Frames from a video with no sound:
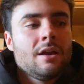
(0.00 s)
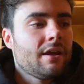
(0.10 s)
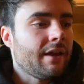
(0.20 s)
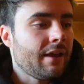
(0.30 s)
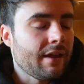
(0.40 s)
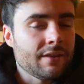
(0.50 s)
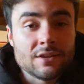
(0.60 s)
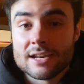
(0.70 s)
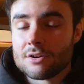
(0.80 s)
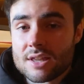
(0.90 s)
eh,
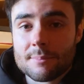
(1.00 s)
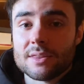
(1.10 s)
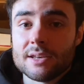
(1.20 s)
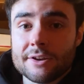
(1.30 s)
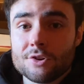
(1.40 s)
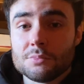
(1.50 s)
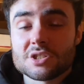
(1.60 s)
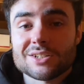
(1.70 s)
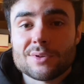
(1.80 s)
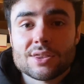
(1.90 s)
dinero llama dinero y
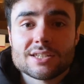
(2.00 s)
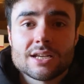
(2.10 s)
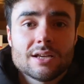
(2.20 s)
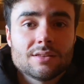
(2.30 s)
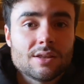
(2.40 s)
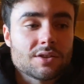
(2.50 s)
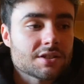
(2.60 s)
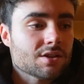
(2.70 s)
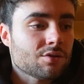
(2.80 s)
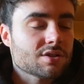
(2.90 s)
muchas veces
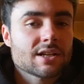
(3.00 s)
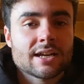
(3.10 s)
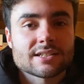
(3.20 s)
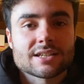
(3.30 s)
dices, ostras,